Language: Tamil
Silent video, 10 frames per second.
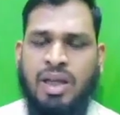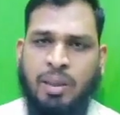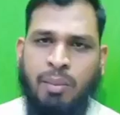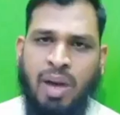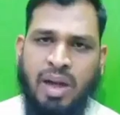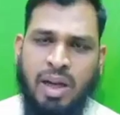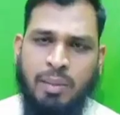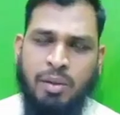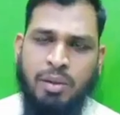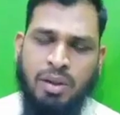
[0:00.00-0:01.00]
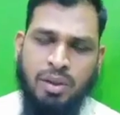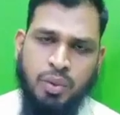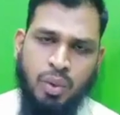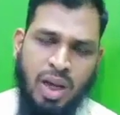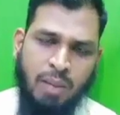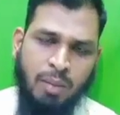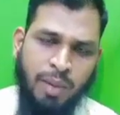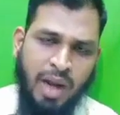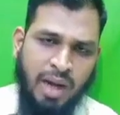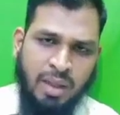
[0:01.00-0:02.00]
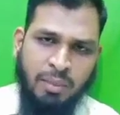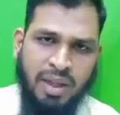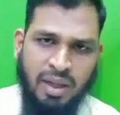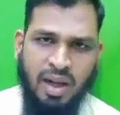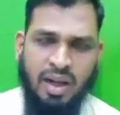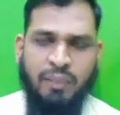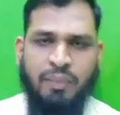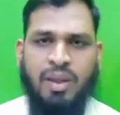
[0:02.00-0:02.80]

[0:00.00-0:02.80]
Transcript: இந்த மாதிரி நபி அவர்களுக்கு சொல்லாம போய் அடக்கம் பண்ணிடுறாங்க